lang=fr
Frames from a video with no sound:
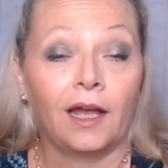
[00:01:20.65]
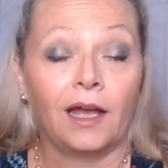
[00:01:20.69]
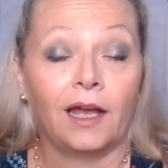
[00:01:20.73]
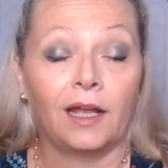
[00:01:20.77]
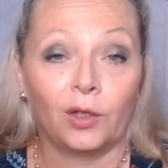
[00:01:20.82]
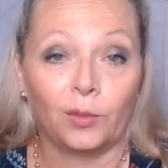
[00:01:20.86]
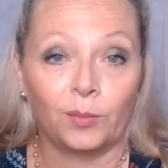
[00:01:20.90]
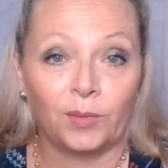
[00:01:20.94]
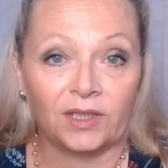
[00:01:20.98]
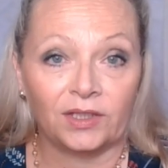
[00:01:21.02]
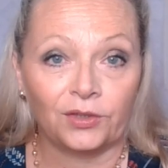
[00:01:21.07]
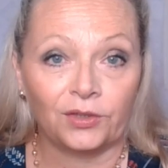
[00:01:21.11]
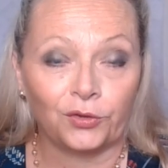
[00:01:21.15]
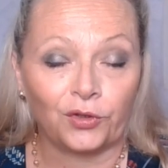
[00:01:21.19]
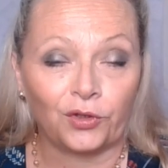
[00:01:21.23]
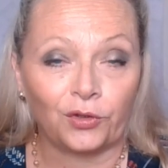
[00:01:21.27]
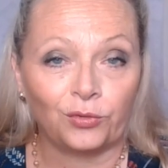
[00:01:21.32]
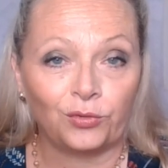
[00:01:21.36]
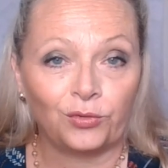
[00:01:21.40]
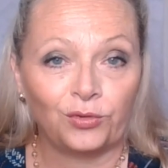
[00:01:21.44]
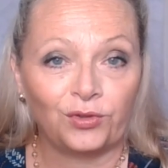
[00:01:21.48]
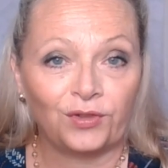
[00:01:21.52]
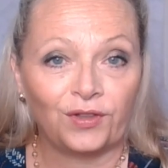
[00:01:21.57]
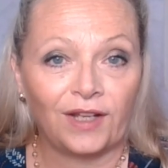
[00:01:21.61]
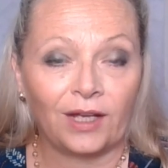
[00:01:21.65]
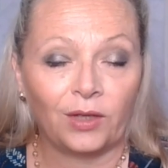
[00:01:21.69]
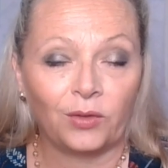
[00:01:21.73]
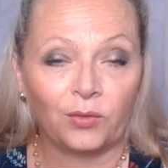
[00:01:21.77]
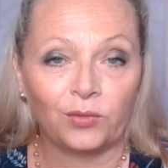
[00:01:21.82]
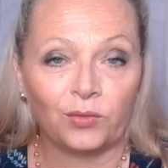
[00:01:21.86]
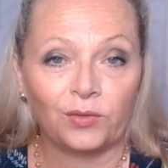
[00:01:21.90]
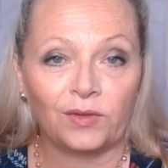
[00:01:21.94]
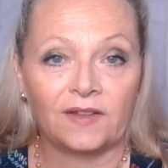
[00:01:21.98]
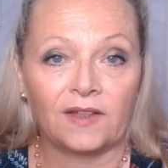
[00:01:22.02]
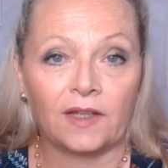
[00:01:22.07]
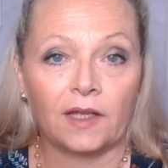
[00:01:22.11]
Alors bien entendu, cela
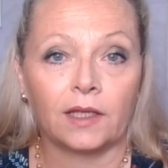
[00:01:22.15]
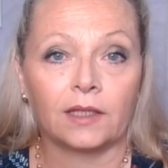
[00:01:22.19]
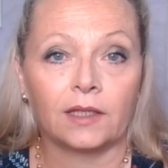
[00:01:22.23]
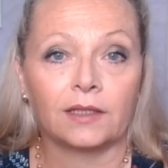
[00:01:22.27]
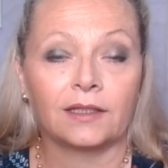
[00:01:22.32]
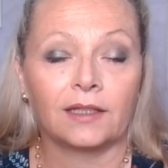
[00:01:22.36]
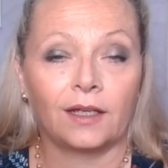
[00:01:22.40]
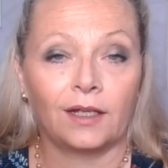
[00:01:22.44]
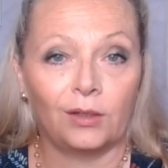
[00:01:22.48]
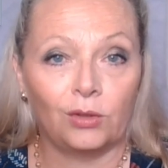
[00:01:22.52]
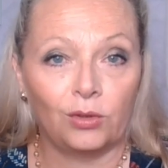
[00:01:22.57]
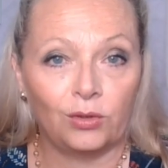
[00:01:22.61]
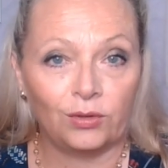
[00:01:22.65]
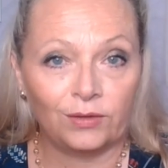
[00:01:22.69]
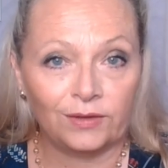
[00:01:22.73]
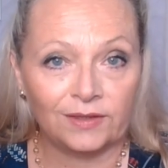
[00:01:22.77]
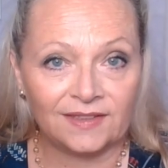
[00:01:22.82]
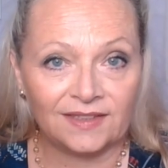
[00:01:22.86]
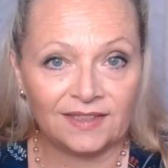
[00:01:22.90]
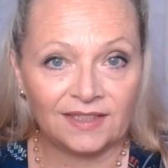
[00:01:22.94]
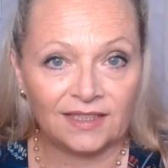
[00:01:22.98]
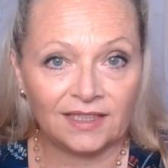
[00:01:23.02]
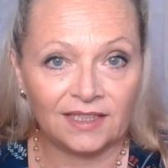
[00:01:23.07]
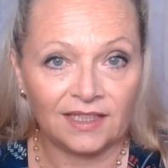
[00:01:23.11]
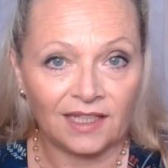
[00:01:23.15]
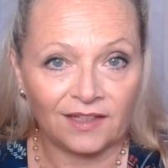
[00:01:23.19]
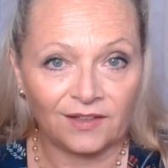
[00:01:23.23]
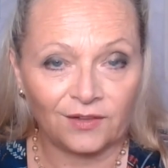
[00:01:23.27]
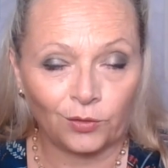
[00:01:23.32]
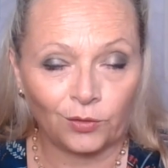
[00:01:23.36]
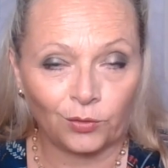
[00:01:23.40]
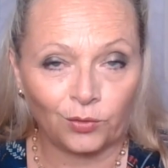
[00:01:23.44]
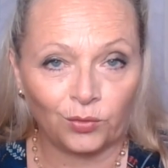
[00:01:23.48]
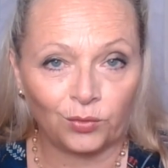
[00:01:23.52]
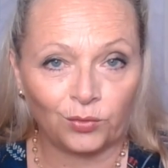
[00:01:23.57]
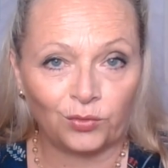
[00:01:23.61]
concerne le signe
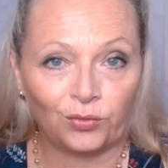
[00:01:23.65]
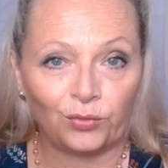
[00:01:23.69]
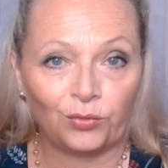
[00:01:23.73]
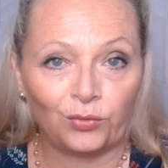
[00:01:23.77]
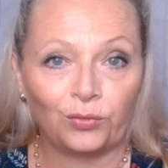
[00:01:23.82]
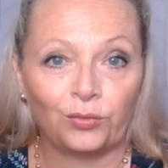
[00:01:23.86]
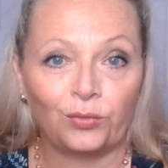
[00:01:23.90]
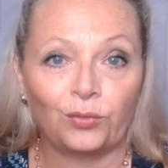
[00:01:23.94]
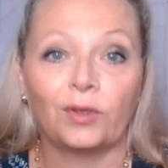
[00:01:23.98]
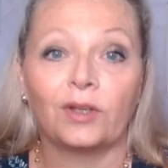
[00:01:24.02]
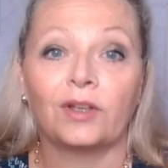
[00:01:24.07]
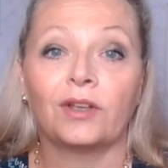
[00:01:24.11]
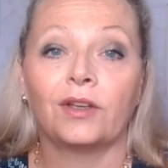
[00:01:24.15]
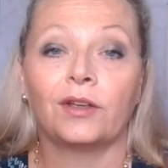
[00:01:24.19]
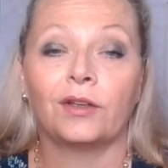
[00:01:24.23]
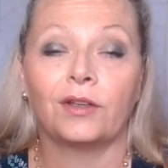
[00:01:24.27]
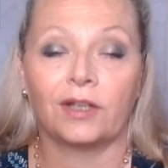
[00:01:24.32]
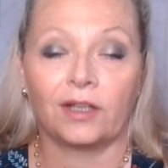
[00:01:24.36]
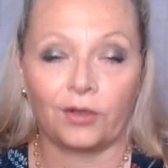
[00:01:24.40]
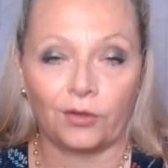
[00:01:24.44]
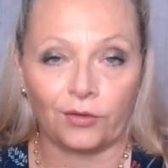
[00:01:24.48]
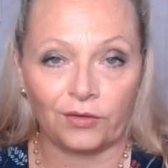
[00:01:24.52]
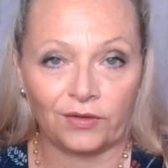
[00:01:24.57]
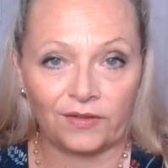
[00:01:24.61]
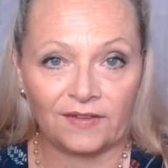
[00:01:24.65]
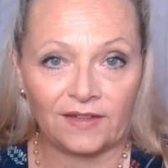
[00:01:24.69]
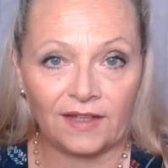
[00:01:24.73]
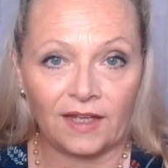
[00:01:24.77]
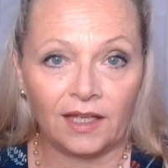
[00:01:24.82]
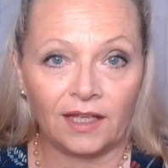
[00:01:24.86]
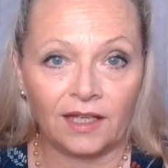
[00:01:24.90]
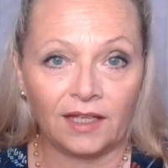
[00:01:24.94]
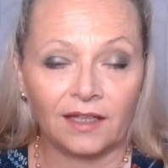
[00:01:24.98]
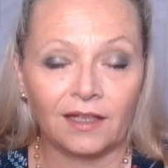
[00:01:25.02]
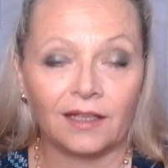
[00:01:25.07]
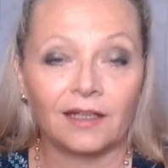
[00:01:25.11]
astro du
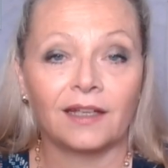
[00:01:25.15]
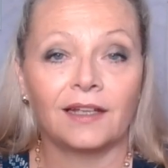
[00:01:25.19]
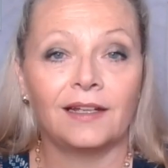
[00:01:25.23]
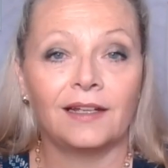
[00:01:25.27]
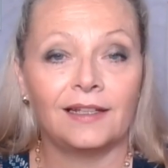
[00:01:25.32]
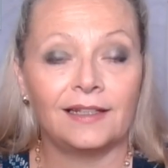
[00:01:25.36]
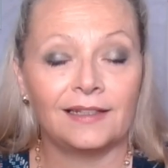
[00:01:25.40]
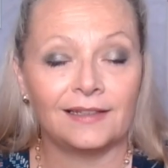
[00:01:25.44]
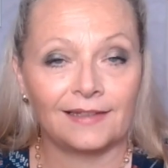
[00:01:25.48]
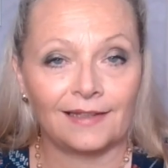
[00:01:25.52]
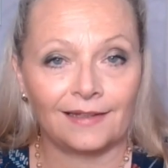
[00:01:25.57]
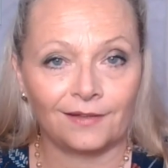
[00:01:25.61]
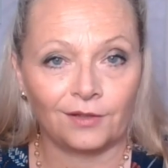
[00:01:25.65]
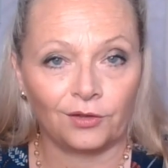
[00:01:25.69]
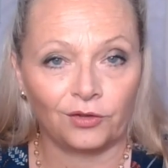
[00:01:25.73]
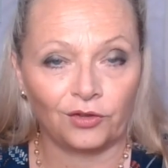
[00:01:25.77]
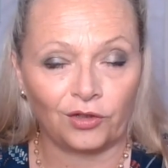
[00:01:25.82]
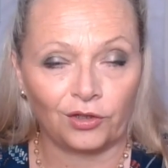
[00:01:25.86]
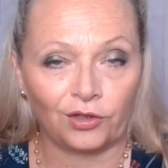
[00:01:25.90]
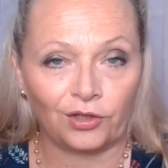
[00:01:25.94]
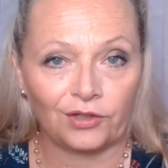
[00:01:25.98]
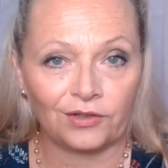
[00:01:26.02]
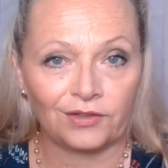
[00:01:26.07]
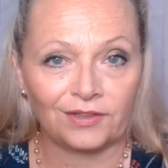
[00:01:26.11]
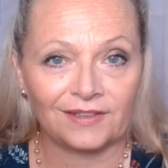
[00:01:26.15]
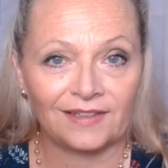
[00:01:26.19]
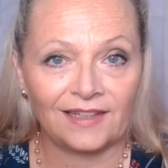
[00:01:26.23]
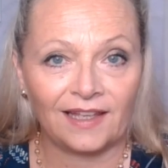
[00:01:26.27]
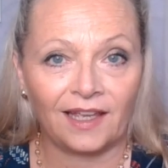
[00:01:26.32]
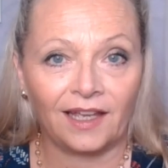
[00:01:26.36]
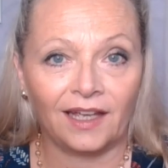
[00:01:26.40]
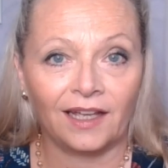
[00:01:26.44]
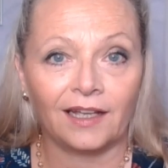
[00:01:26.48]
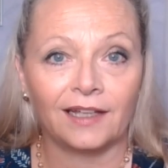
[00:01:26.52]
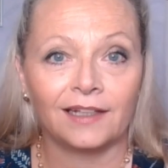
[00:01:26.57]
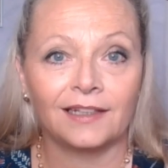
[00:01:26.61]
cancer, les ascendants
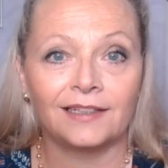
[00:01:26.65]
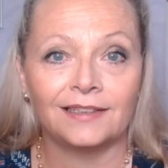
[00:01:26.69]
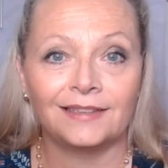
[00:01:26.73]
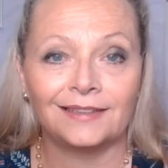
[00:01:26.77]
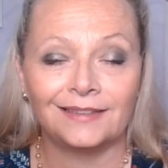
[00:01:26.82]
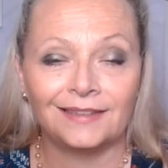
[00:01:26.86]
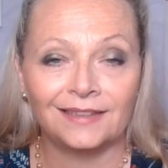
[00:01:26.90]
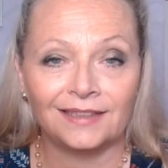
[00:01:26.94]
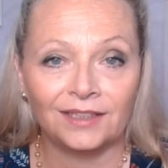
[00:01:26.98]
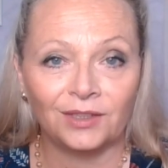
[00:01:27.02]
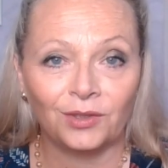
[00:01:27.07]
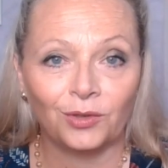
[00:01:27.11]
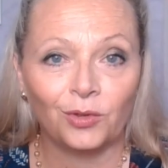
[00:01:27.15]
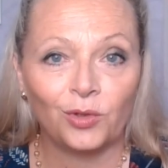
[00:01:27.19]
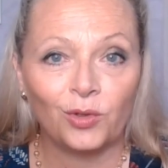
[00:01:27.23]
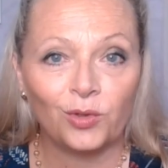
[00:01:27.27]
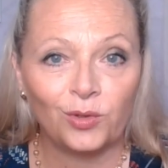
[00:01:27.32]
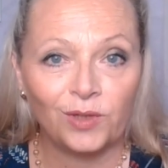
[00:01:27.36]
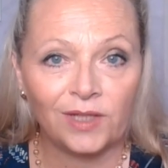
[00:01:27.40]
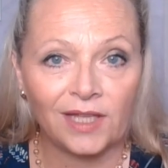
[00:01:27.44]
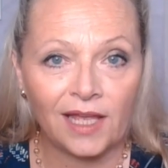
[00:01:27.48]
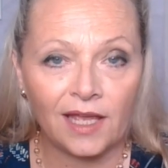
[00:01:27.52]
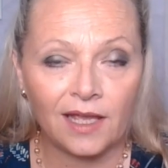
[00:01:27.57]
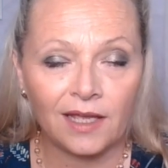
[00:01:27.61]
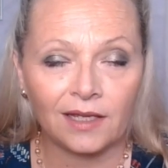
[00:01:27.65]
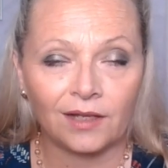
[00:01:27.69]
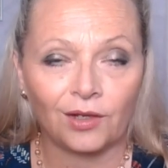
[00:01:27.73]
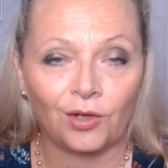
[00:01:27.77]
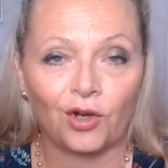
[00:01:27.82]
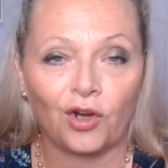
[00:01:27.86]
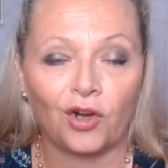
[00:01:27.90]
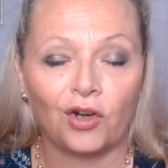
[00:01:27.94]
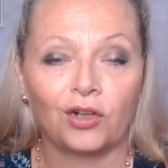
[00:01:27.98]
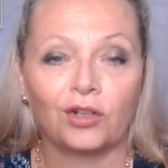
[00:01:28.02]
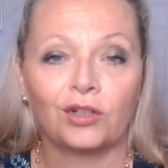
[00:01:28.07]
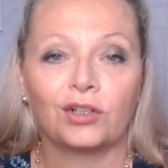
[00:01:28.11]
cancer et signe
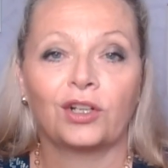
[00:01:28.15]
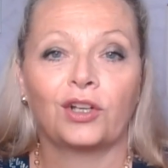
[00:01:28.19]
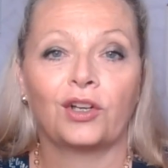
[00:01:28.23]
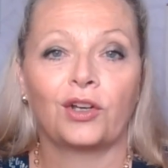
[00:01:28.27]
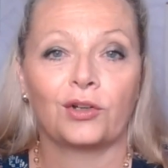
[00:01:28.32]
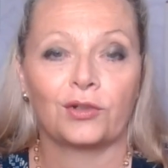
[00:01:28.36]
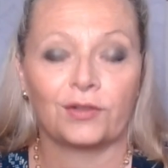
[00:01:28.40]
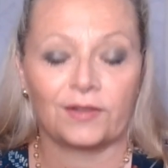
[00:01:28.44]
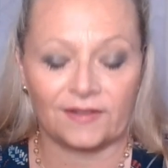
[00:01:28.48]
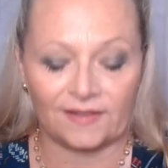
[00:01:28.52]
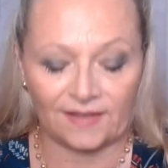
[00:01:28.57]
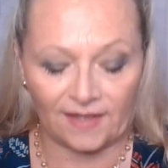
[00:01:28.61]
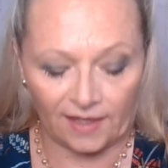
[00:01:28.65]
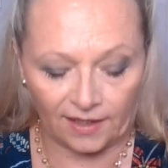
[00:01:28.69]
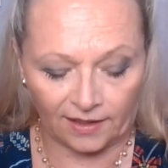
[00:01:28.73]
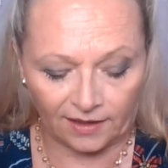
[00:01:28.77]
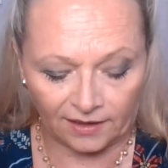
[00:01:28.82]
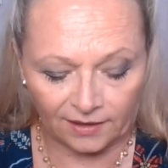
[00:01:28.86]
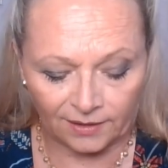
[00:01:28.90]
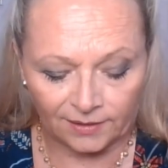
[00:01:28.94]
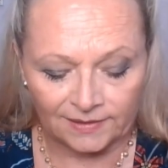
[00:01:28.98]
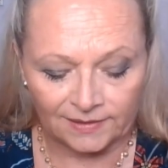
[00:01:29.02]
lunaire en cancer.